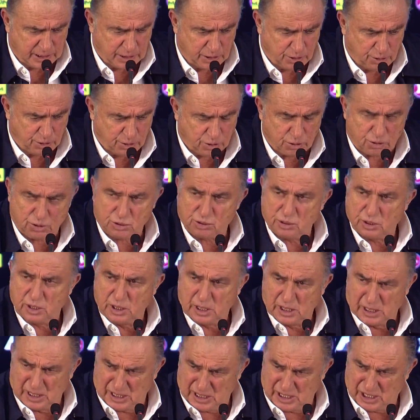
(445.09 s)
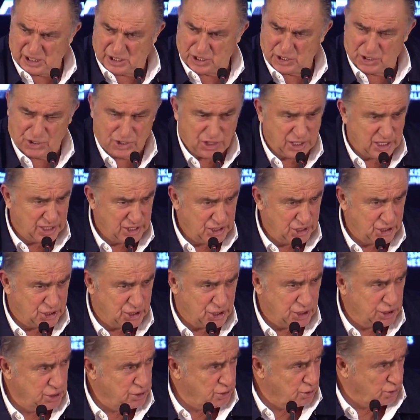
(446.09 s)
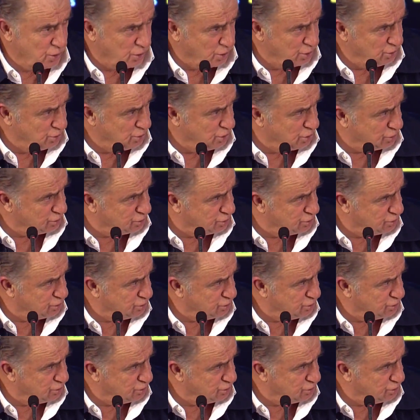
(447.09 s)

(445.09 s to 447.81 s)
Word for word: giriyoruz. İkinci yarı için 14